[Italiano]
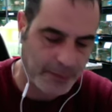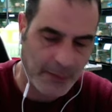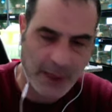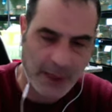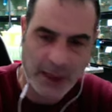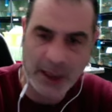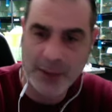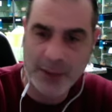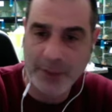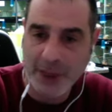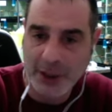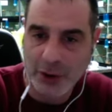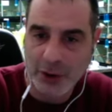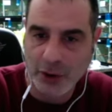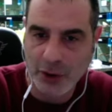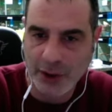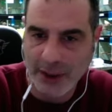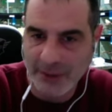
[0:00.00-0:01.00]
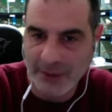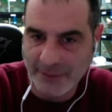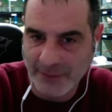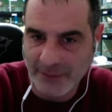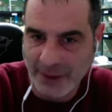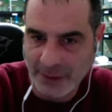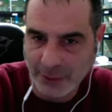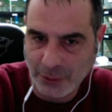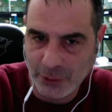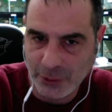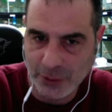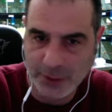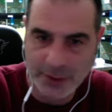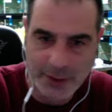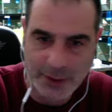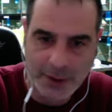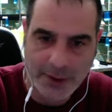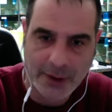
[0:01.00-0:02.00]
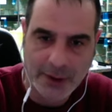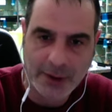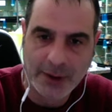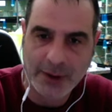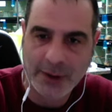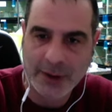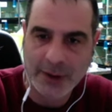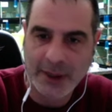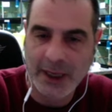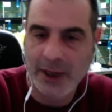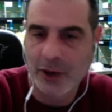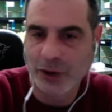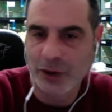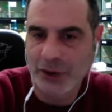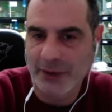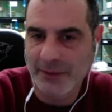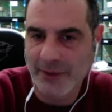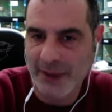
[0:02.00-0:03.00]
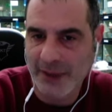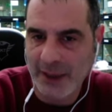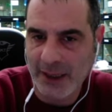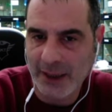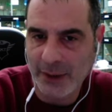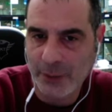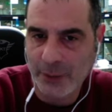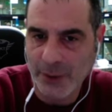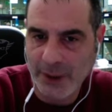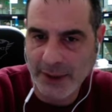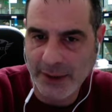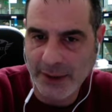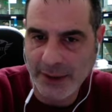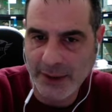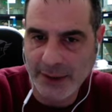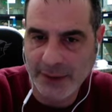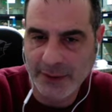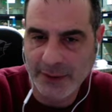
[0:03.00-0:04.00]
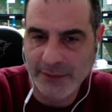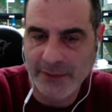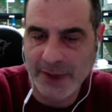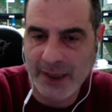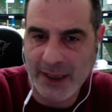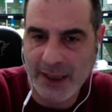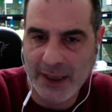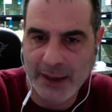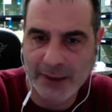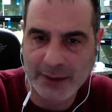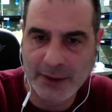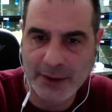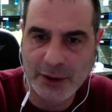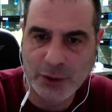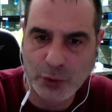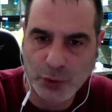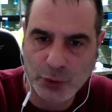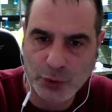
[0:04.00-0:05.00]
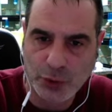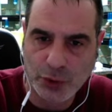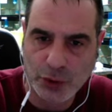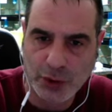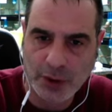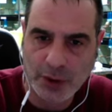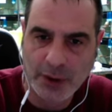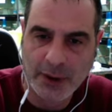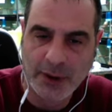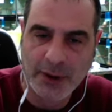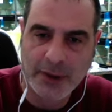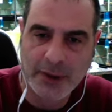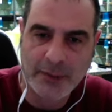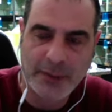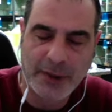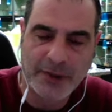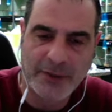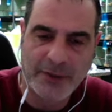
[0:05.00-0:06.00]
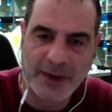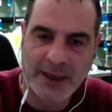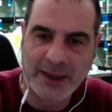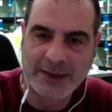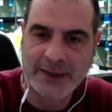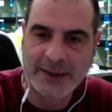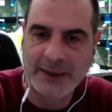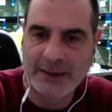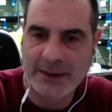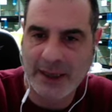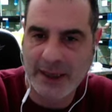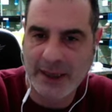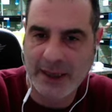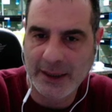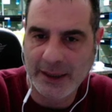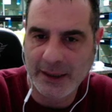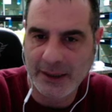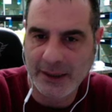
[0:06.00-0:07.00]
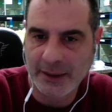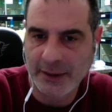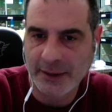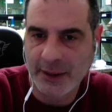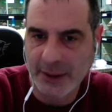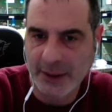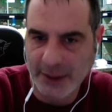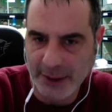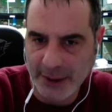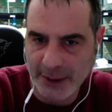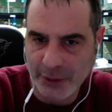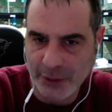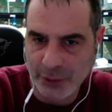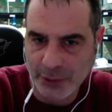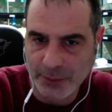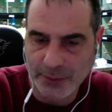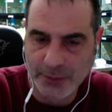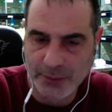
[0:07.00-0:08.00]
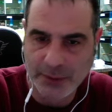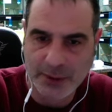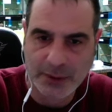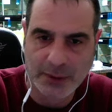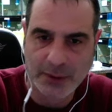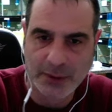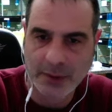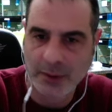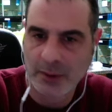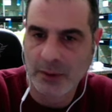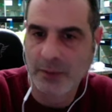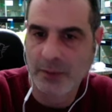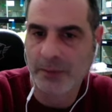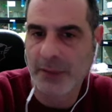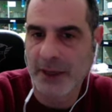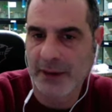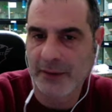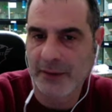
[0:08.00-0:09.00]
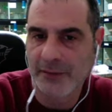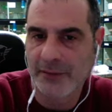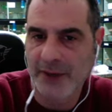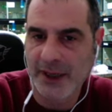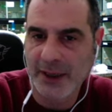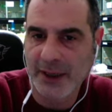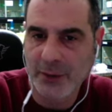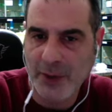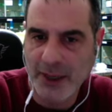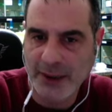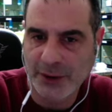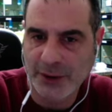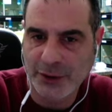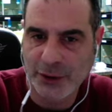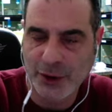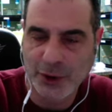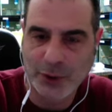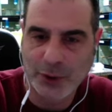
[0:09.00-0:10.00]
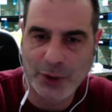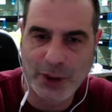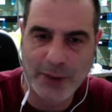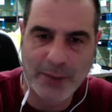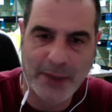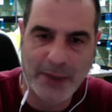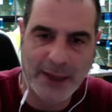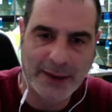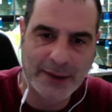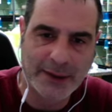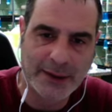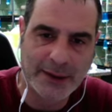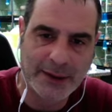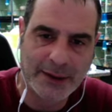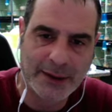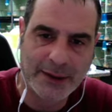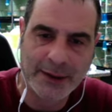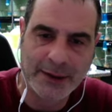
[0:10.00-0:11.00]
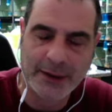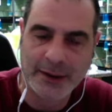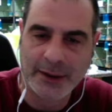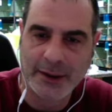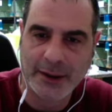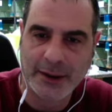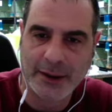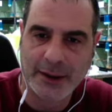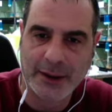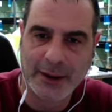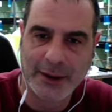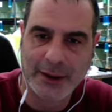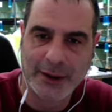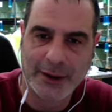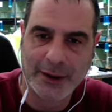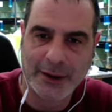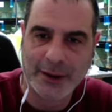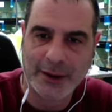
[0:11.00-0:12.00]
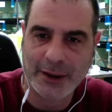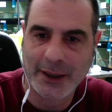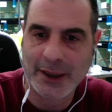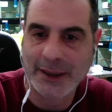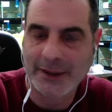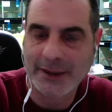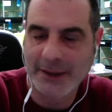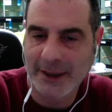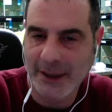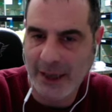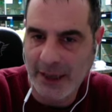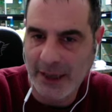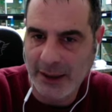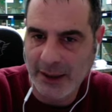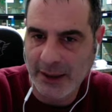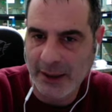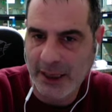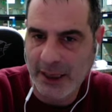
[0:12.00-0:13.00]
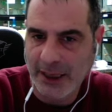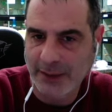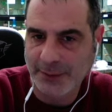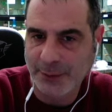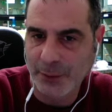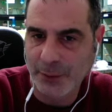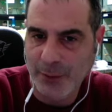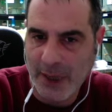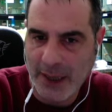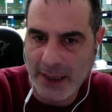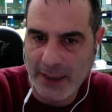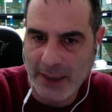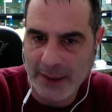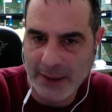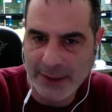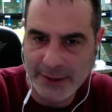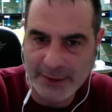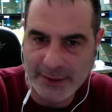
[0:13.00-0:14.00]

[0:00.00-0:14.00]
i piccoli che ha fatto. Che cosa farà quindi? Farà di tutto per farli saltare dal nido. Per fare questo naturalmente eh, inizierà a spiumarli